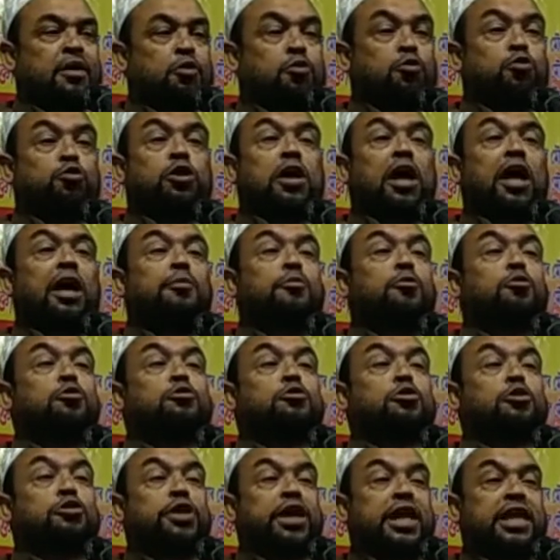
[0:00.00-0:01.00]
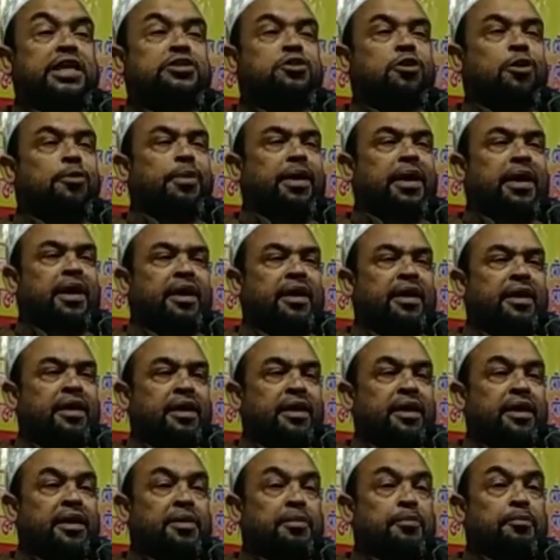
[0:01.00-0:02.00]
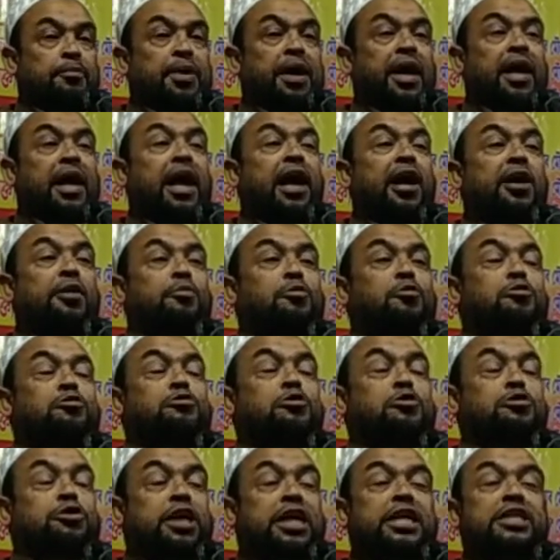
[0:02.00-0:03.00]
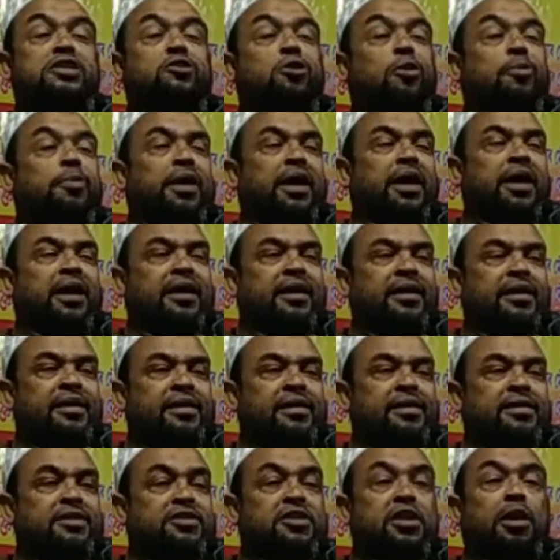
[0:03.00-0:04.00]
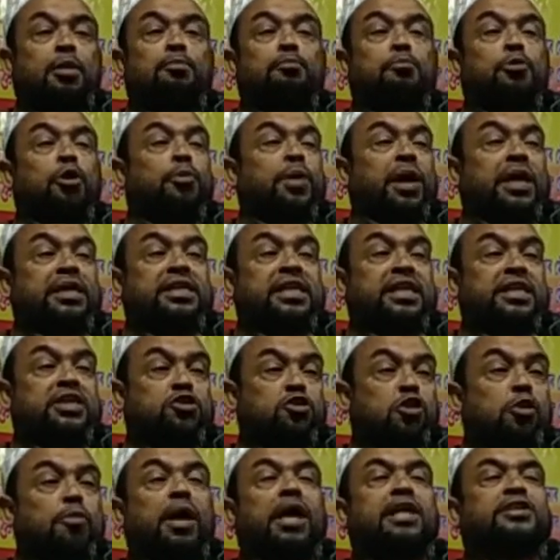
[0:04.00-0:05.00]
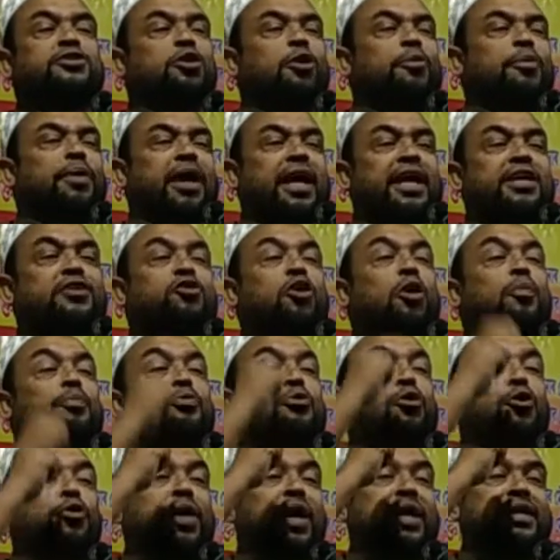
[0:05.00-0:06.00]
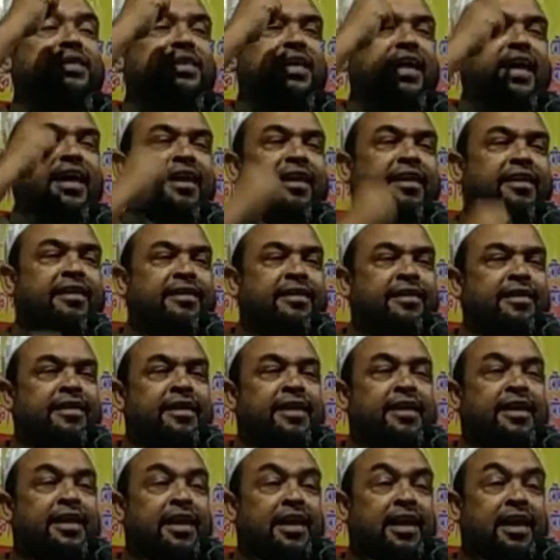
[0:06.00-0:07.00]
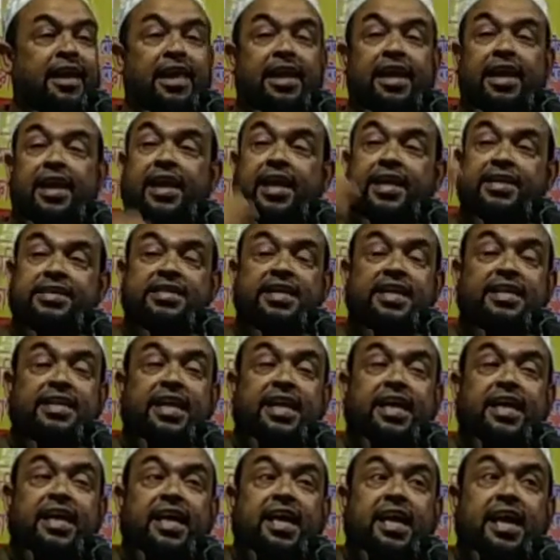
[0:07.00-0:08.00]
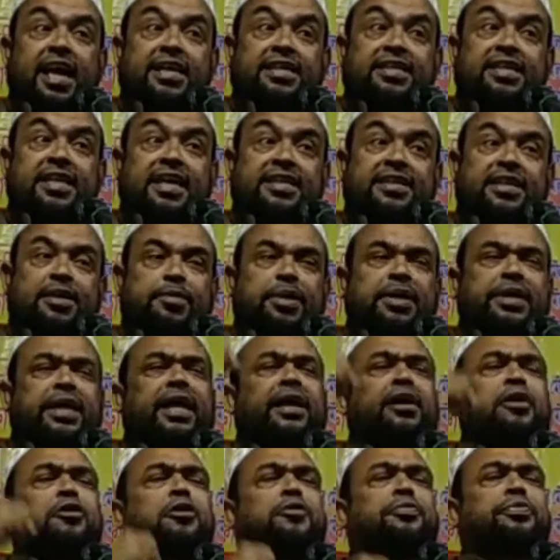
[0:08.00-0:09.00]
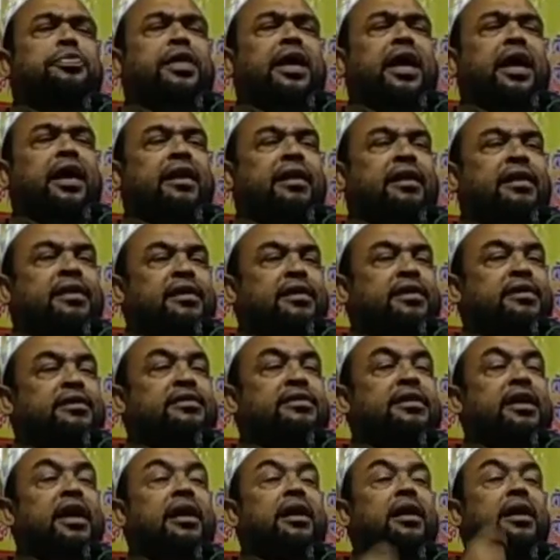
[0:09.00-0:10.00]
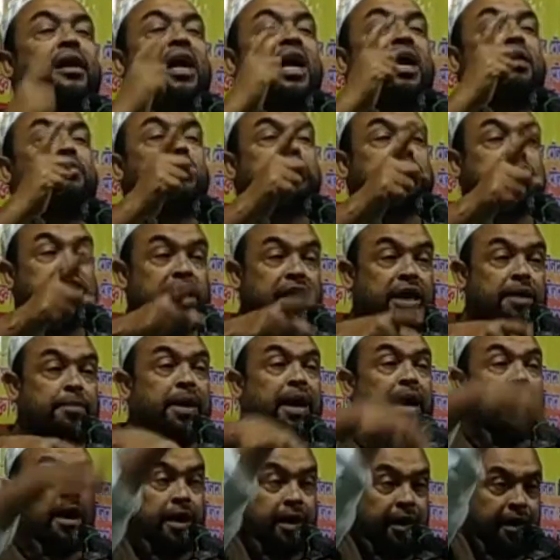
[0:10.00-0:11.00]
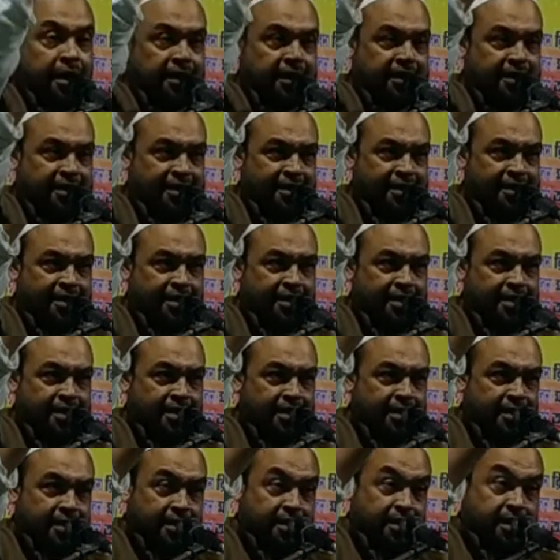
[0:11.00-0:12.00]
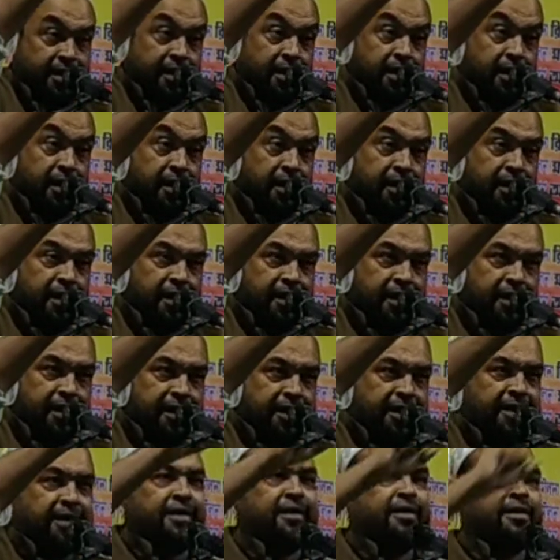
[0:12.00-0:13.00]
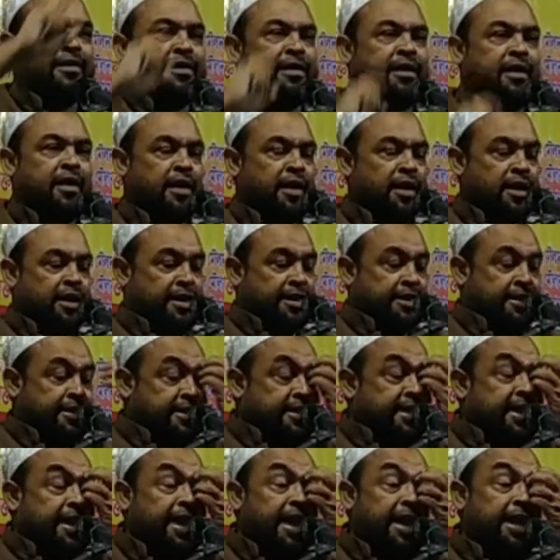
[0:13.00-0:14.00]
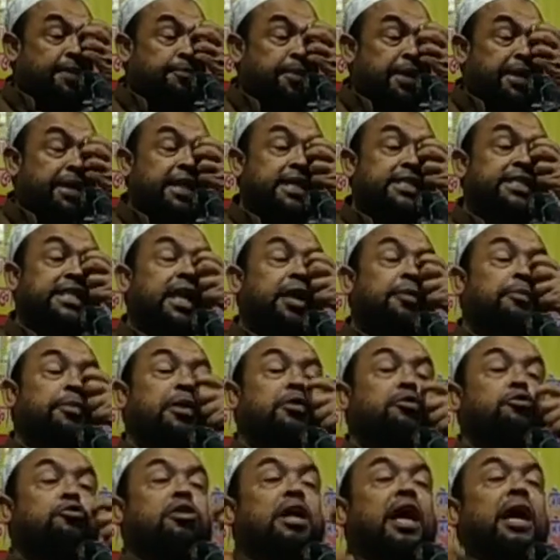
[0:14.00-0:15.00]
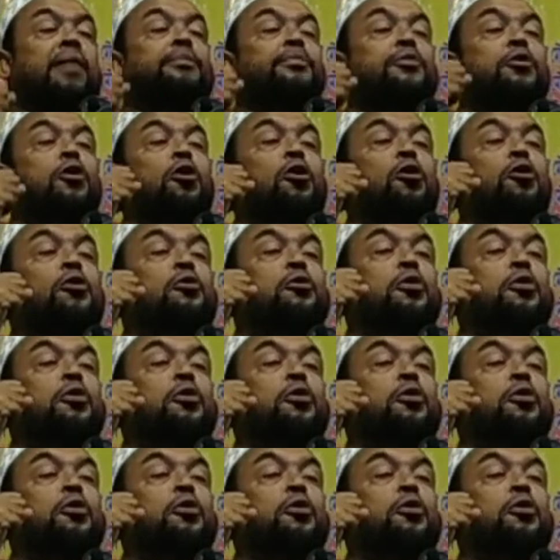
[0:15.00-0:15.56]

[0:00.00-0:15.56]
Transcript: ক্ষুধা মুক্ত দেশ হবে বেকার মুক্ত দেশ হবে সাম্যবাদী সমাজ হবে এই স্বপ্ন দেখতেন লেলিনের সাথে গিয়ে রাশিয়াতে মিটিং করতেন তার নাম হচ্ছে এম এল রায় তিনি ব্রিটিশের বিরুদ্ধে আন্দোলন